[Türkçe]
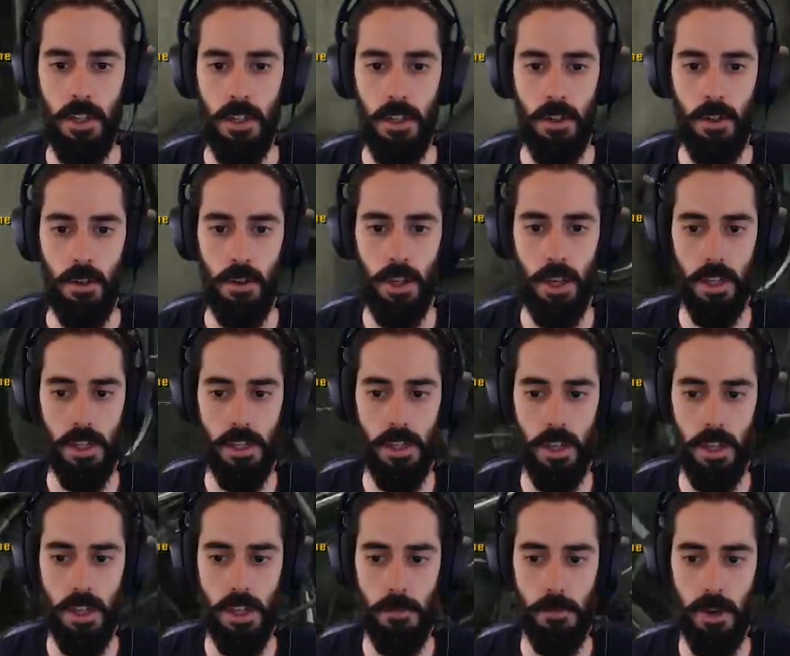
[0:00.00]
Okey.
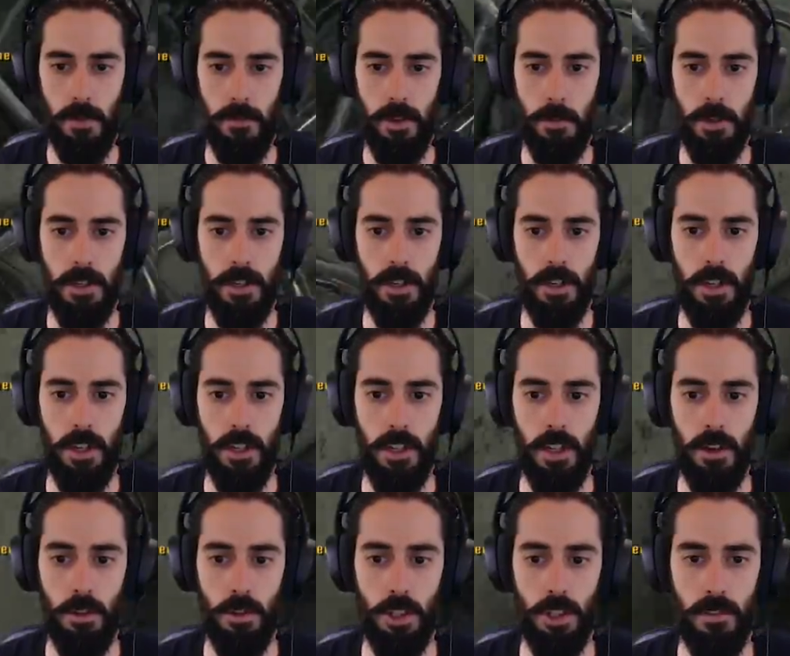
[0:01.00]
8 mermili bir grenade
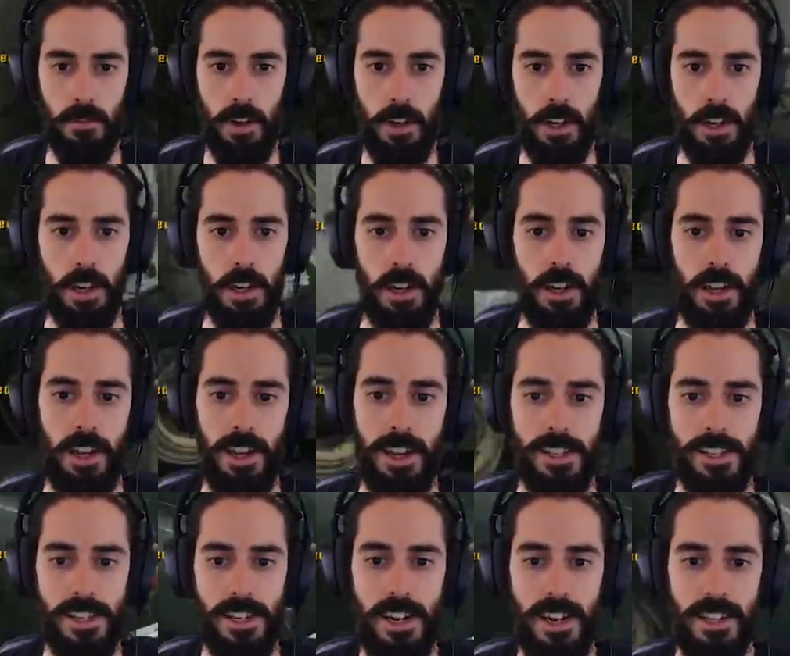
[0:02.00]
launcher'ım var.
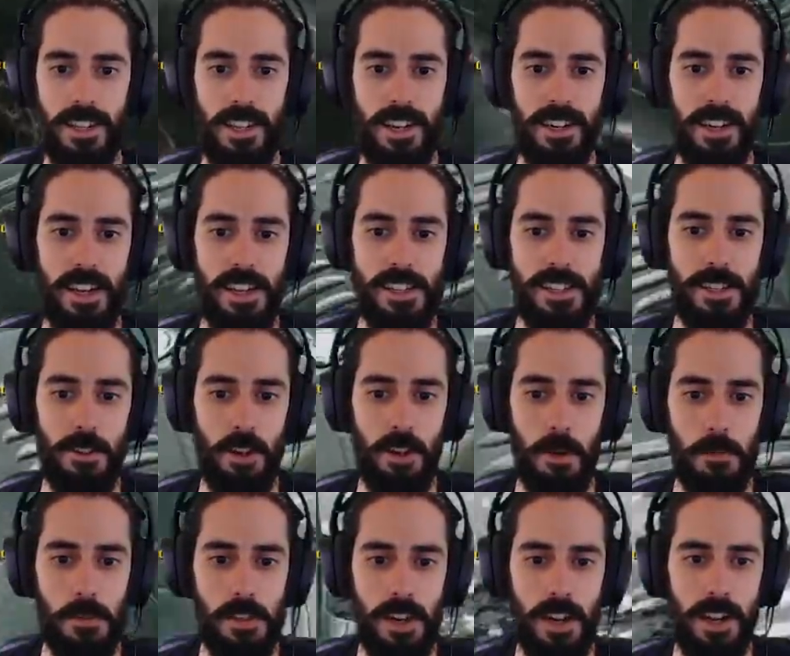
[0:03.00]
E, silahlar eski
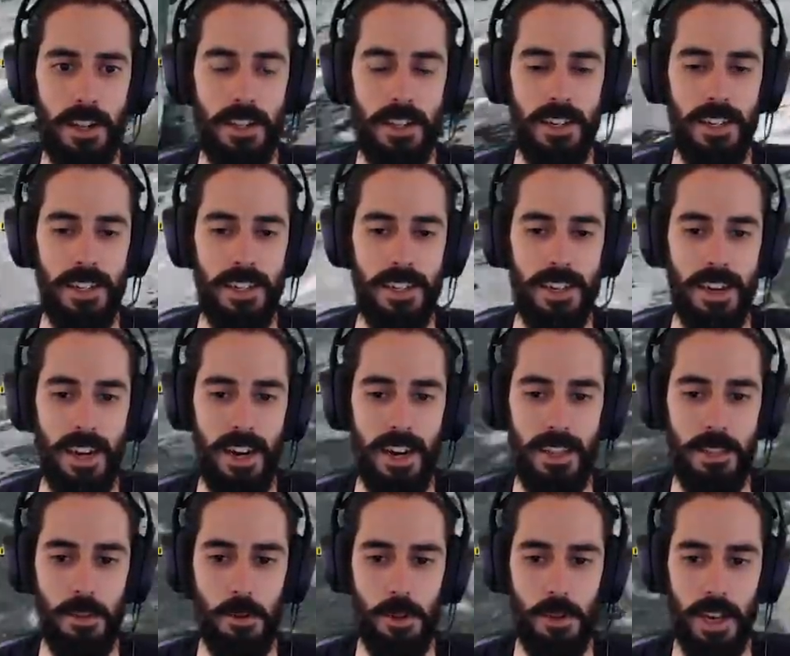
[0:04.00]
dönem silahları.
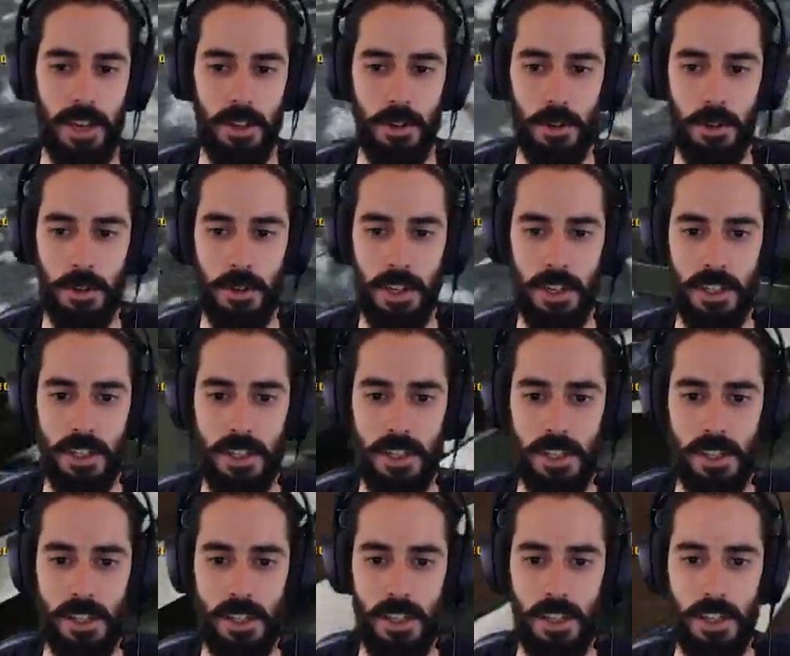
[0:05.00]
Gayet güzel görünüyor
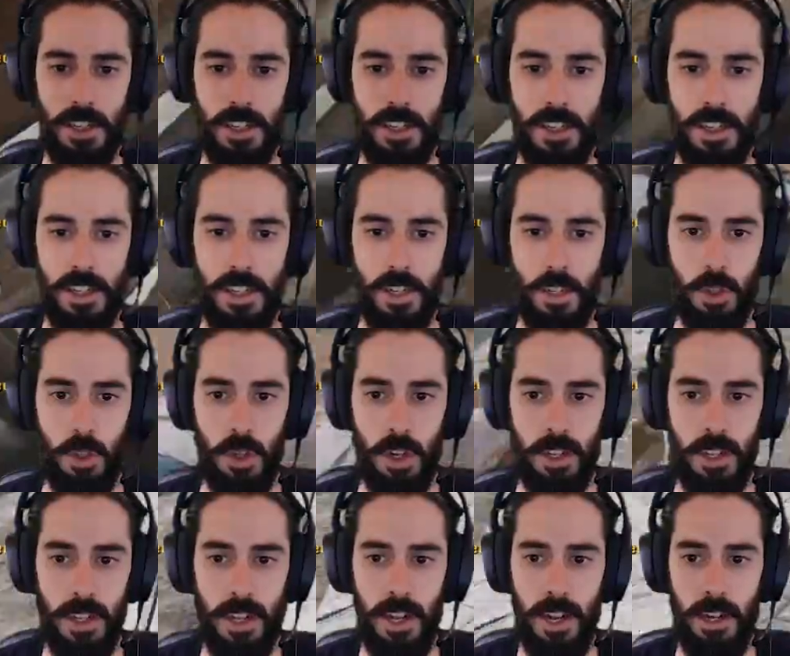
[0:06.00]
açıkçası. Şu
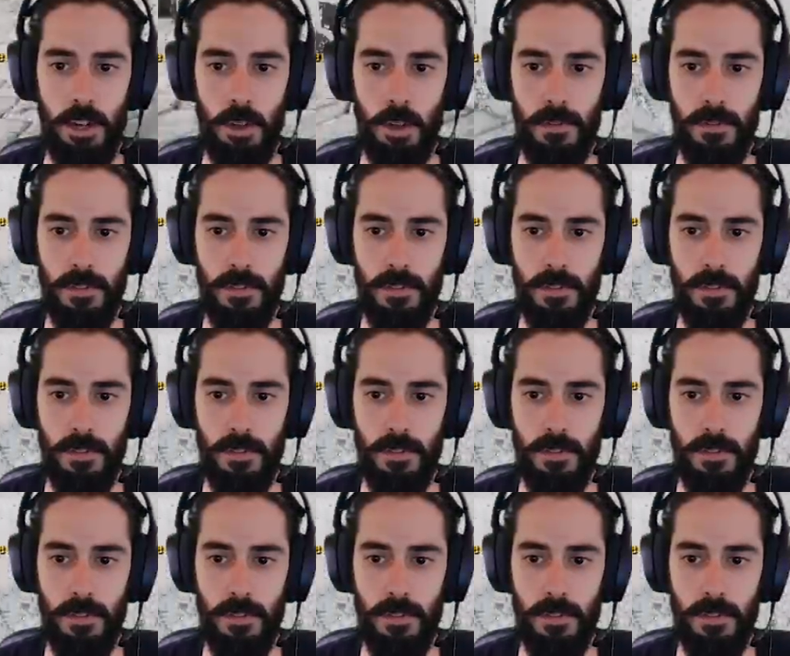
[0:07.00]
anda ilerliyorum.